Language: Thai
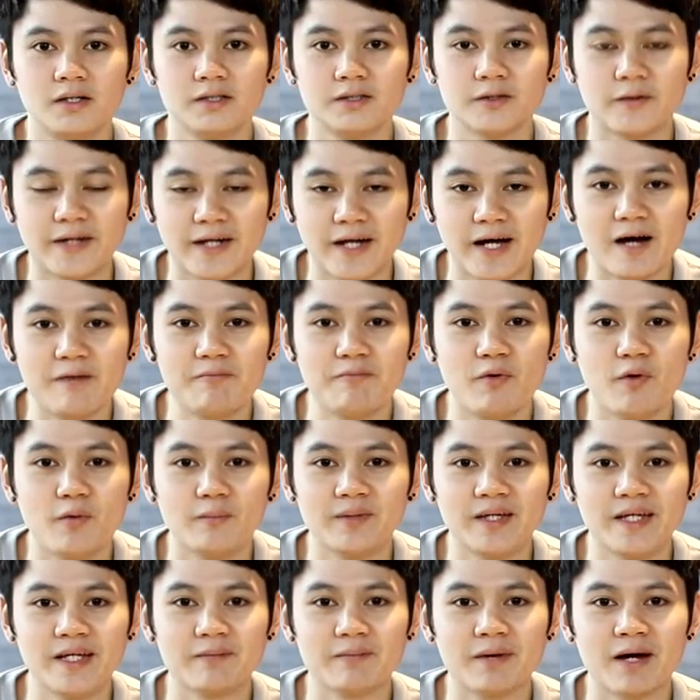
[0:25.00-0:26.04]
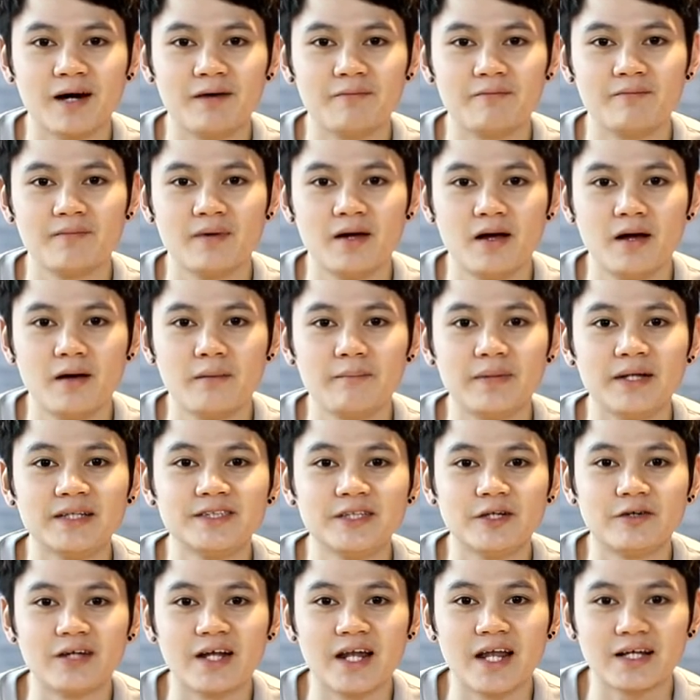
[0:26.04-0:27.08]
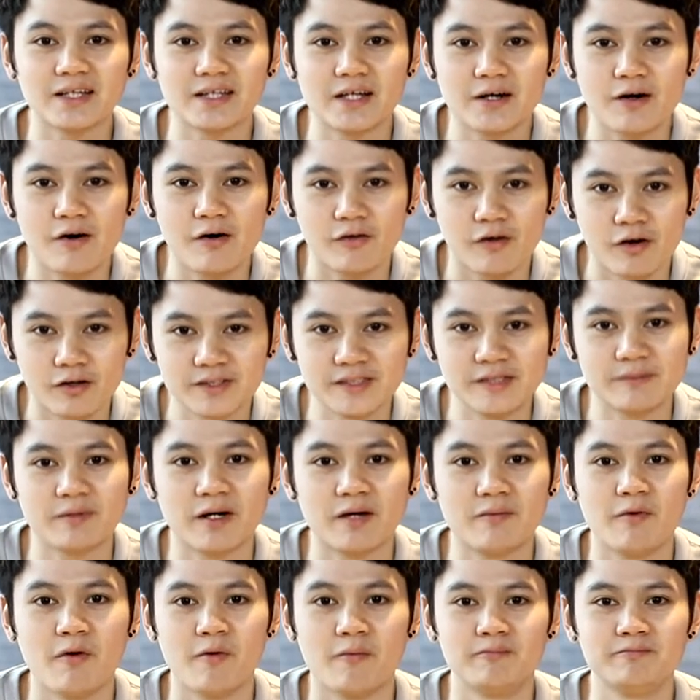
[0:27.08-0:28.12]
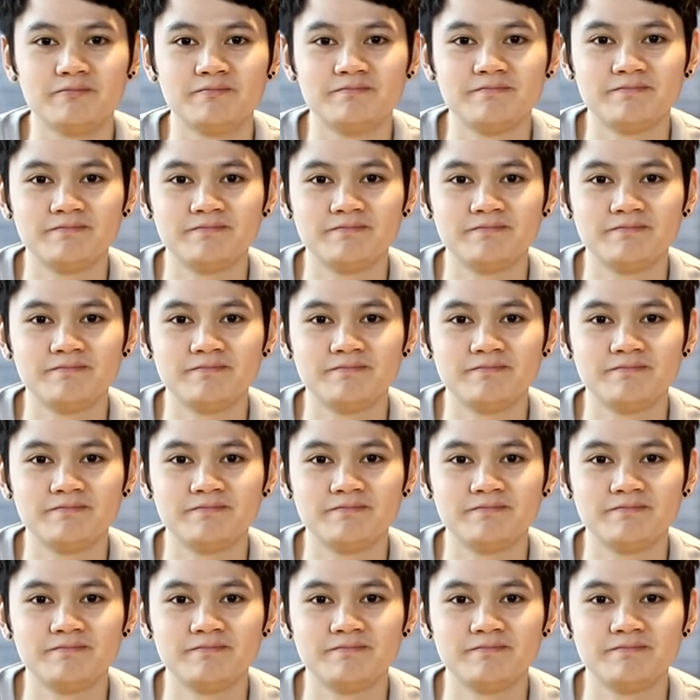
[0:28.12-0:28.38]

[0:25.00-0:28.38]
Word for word: วัสดีครับผมทีมครับเป็นเซลล์ดีเลกเตอร์ของล็อกจิมครับผม